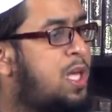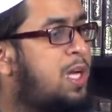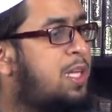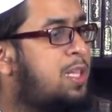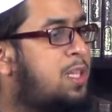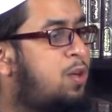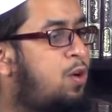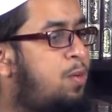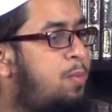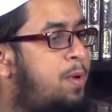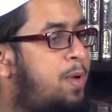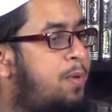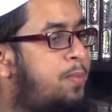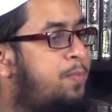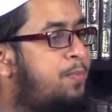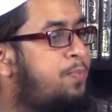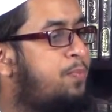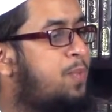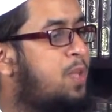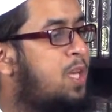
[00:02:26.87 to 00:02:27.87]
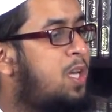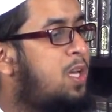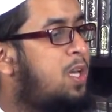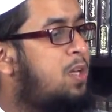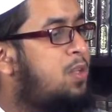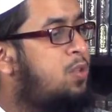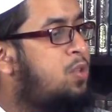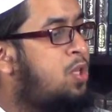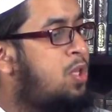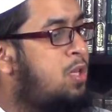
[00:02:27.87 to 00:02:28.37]
থাকতে হবে
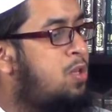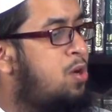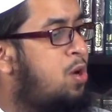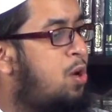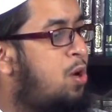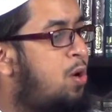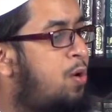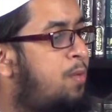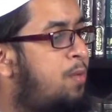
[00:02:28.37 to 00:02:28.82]
তিনিও